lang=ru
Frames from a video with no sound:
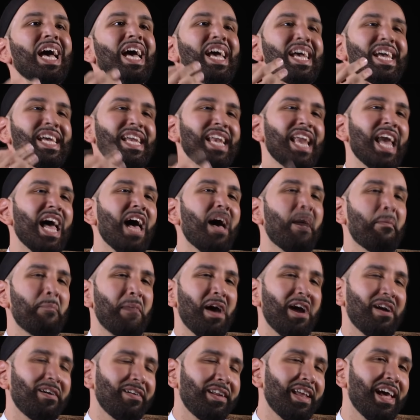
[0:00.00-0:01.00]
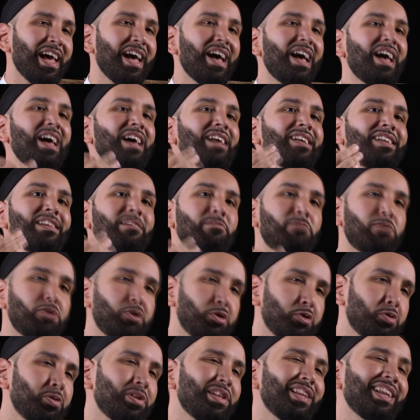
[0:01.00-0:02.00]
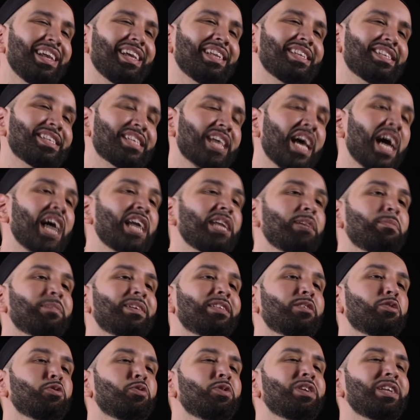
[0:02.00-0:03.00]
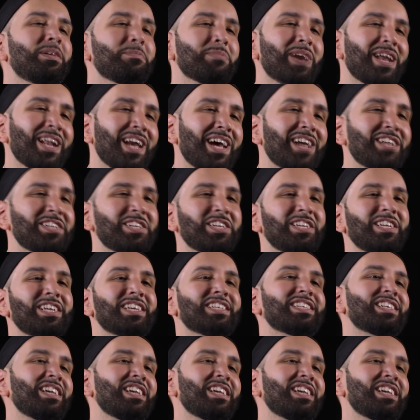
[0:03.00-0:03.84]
которой он мог бы следовать, чтобы заслужить довольство Аллаха, свят он велик